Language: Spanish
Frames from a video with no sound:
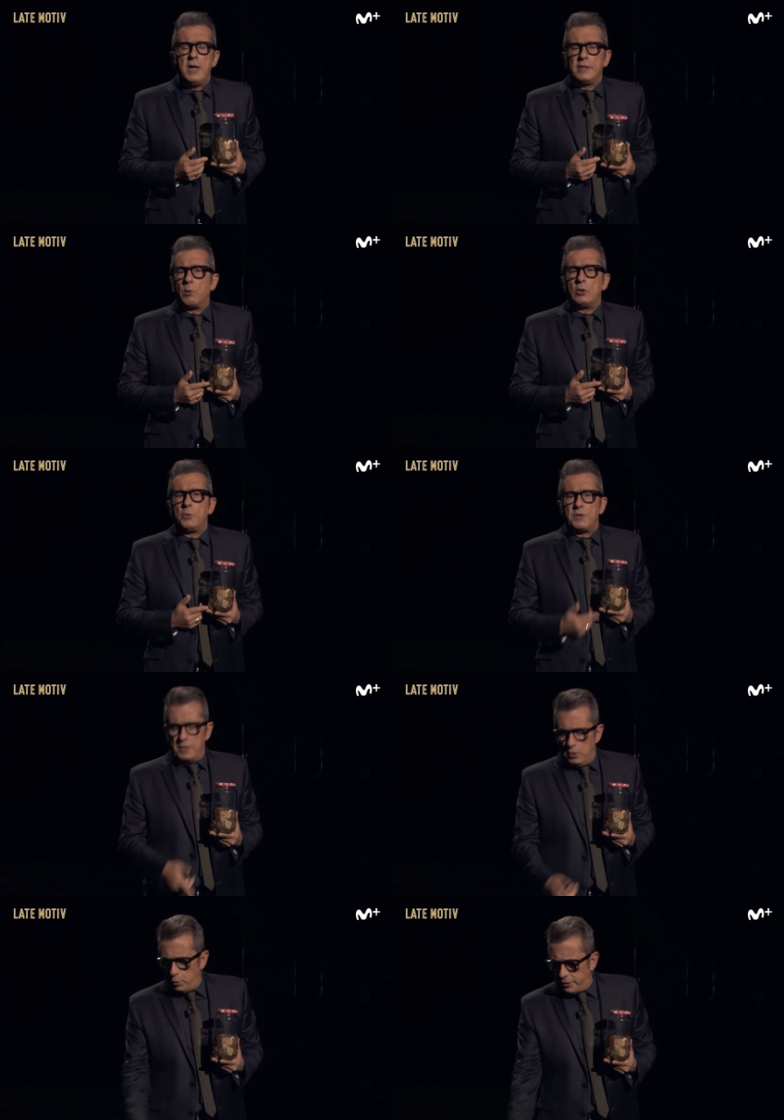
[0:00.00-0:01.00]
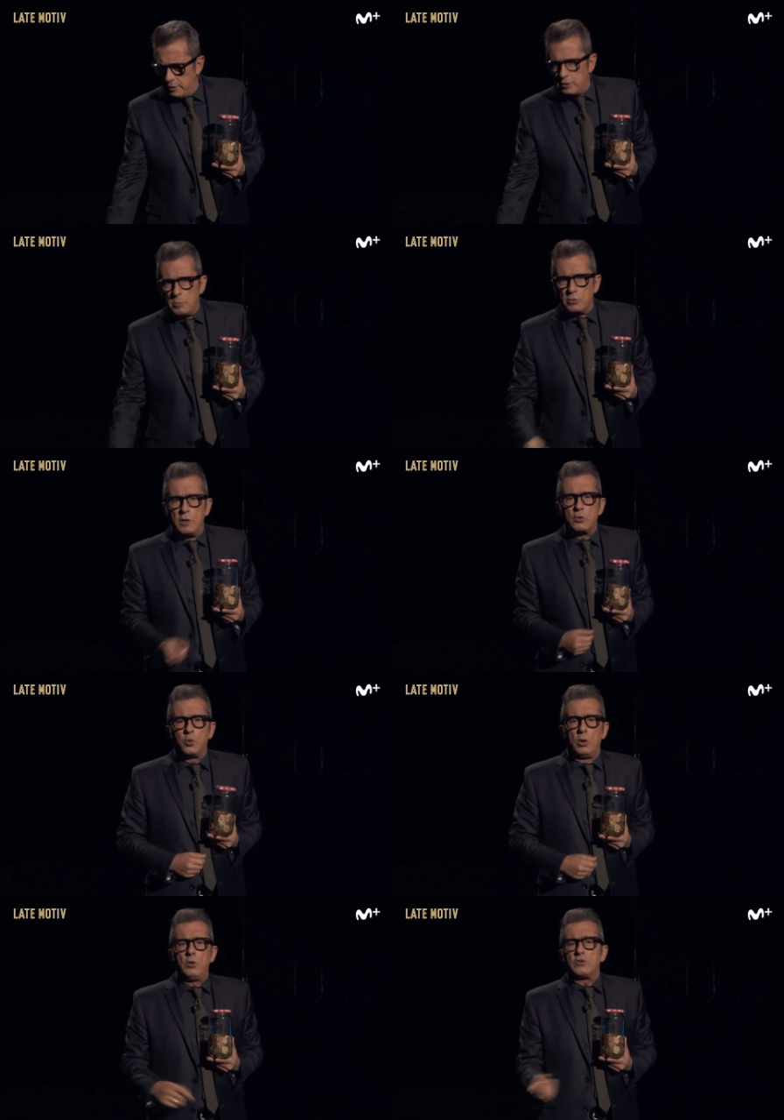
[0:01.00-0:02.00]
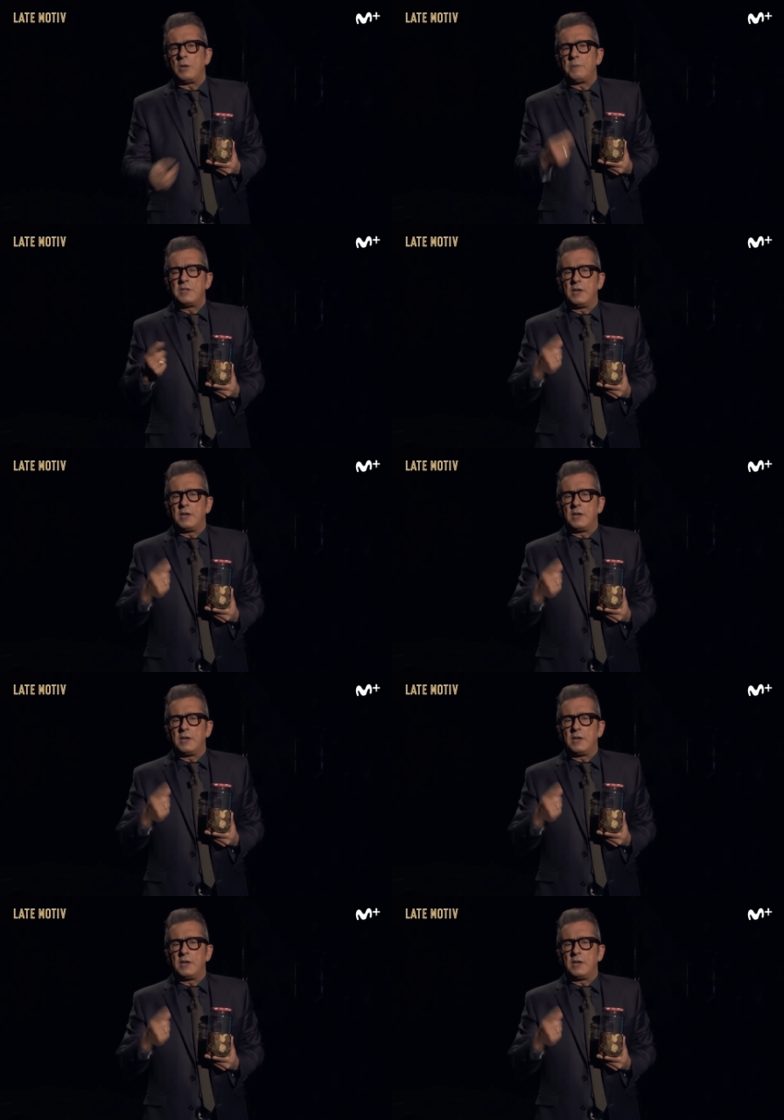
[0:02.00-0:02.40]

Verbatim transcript: de cuando ves cinco céntimos en el suelo y no sabes si